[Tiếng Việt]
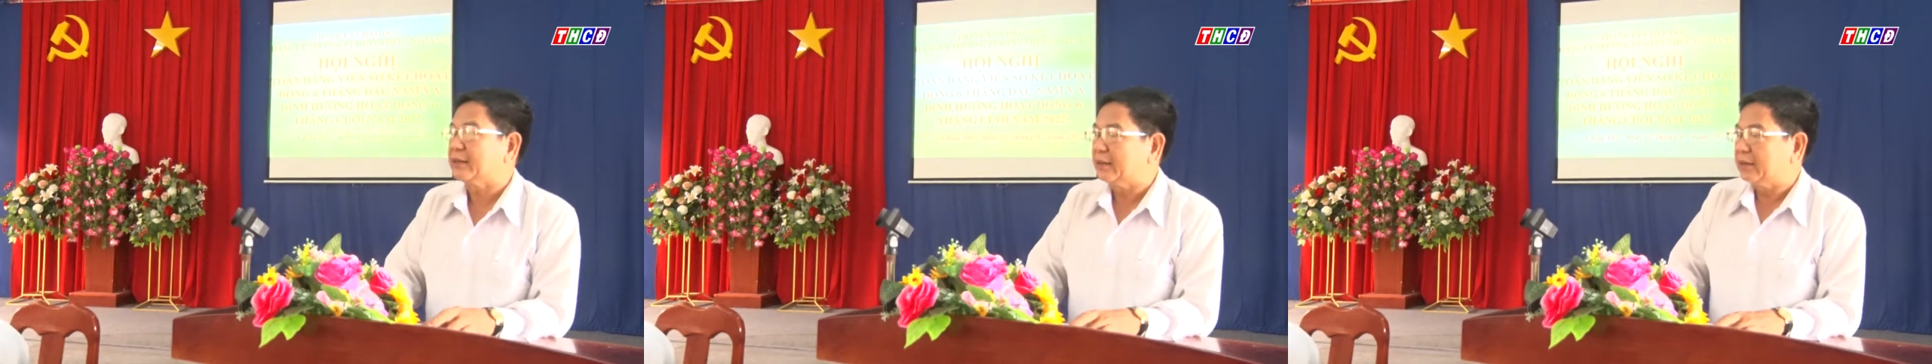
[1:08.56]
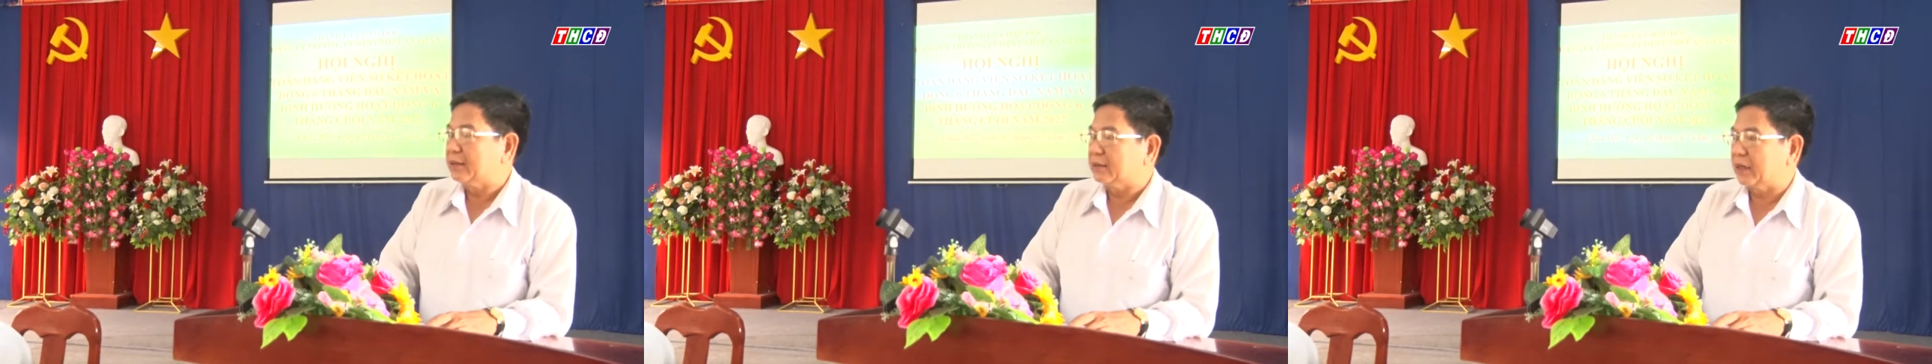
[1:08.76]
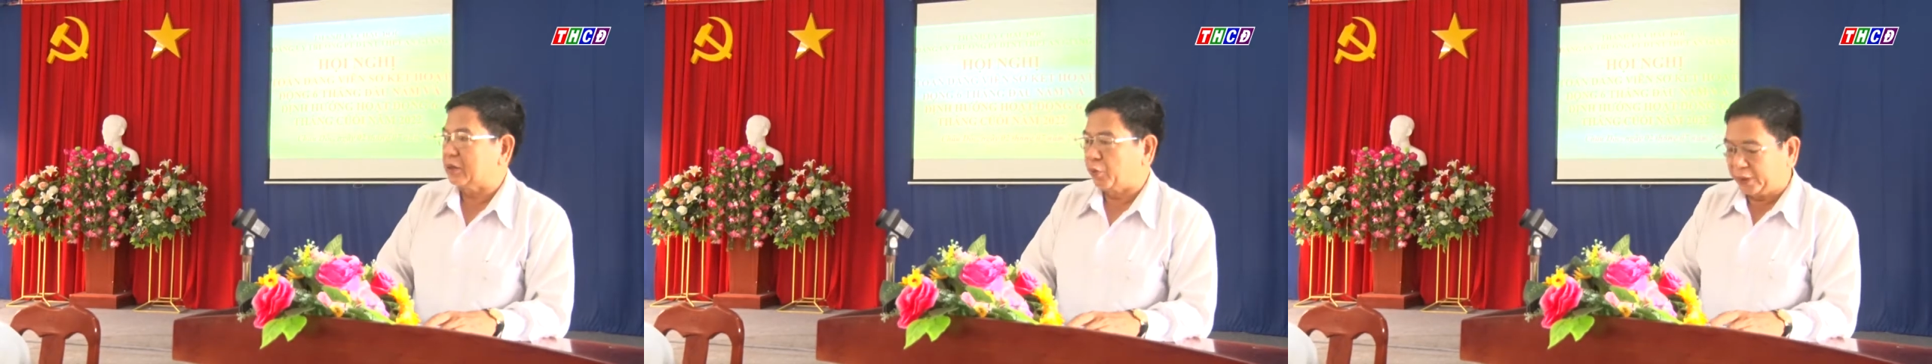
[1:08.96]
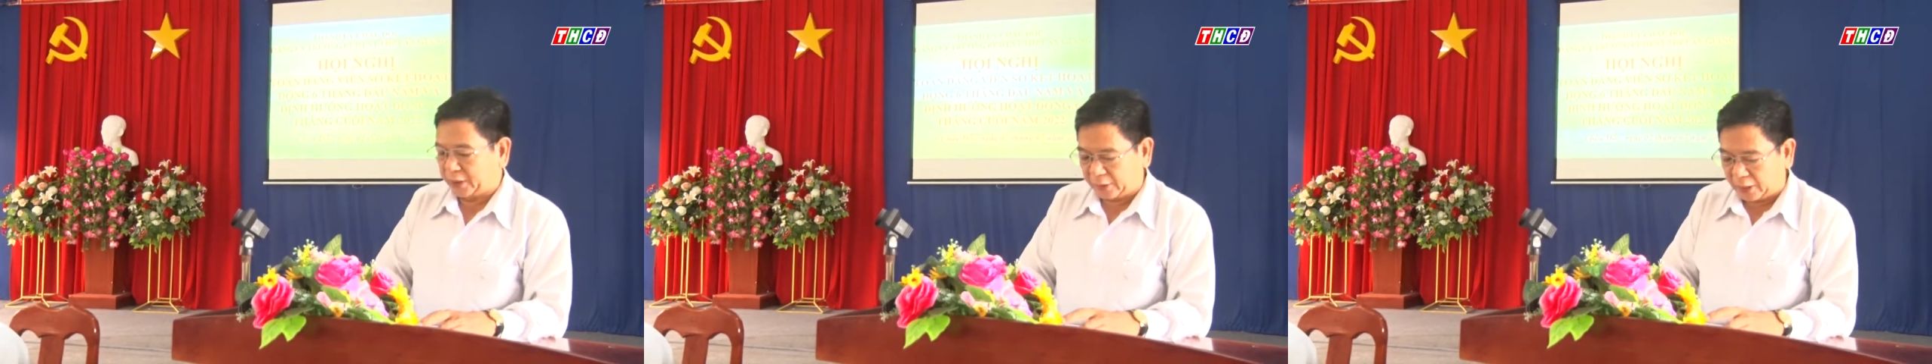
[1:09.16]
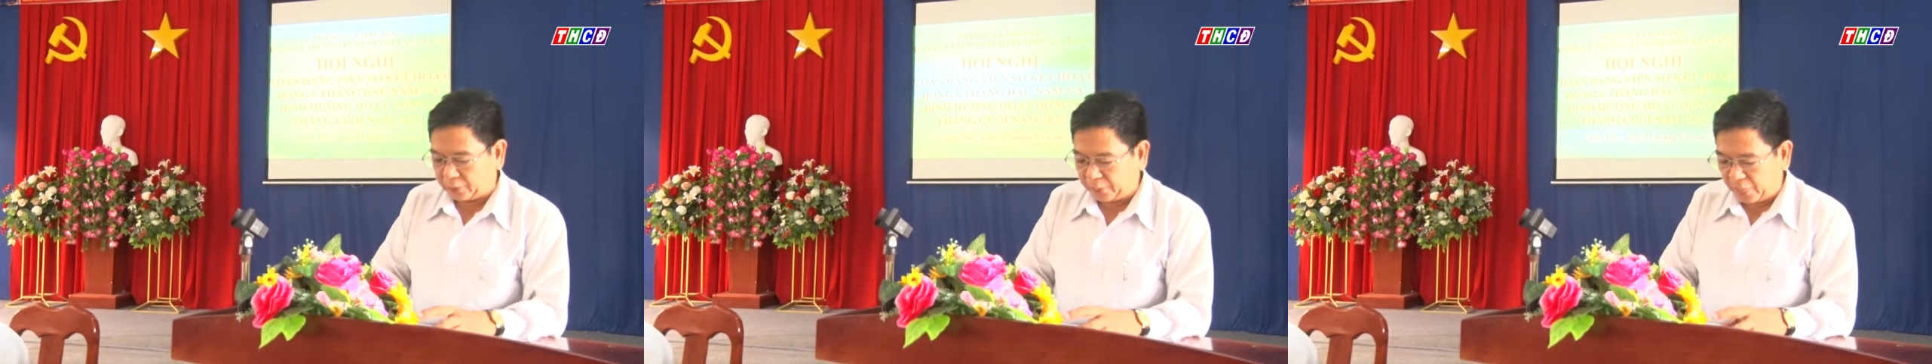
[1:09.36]
cực các phong
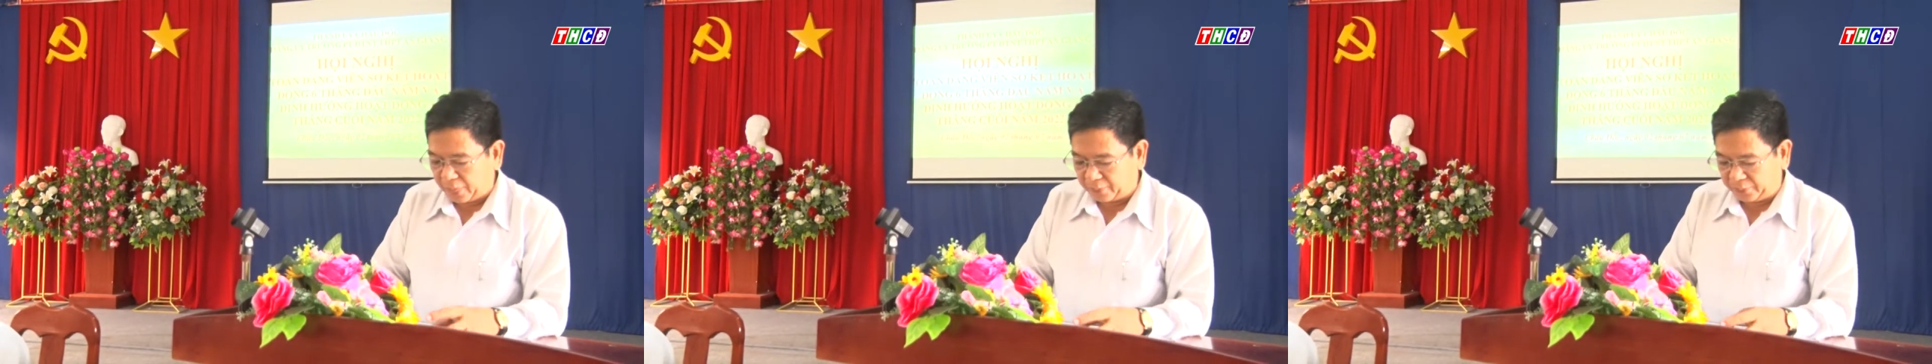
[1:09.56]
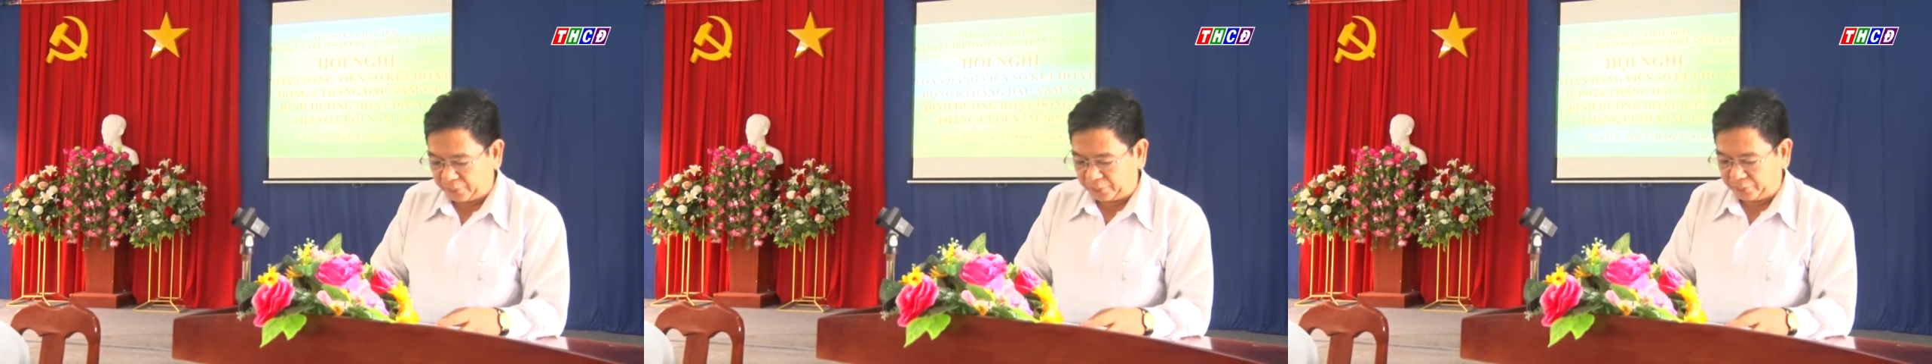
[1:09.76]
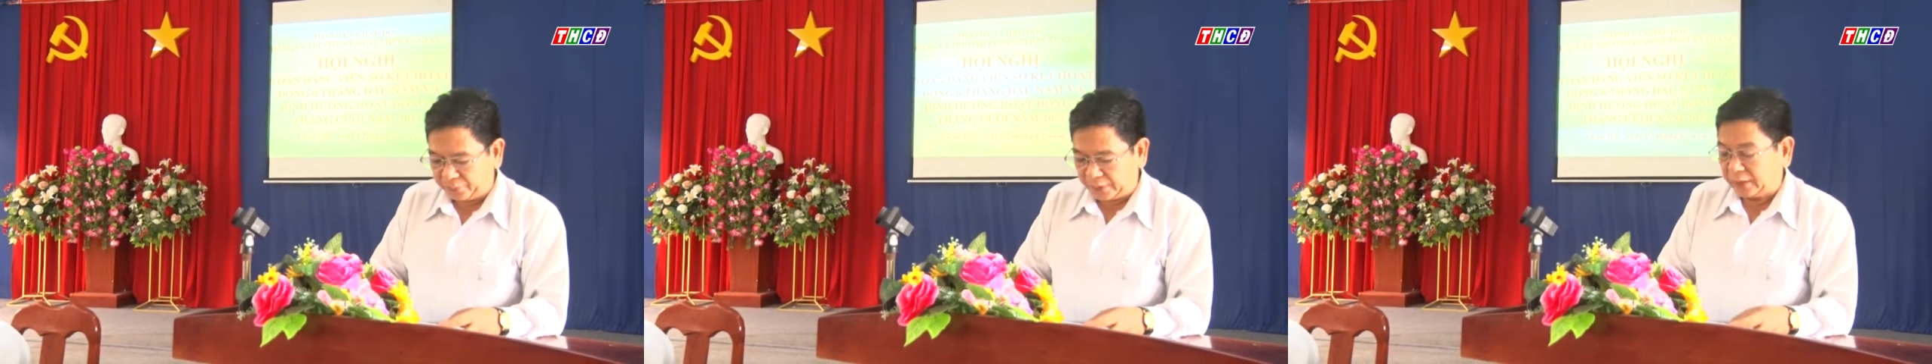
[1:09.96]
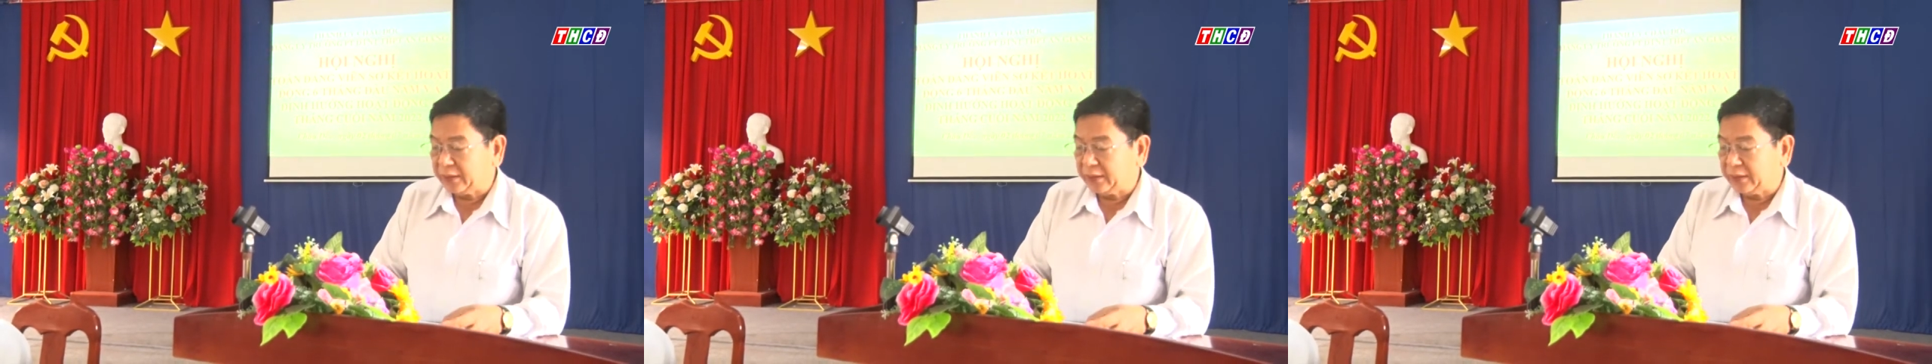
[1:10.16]
trào từ thiện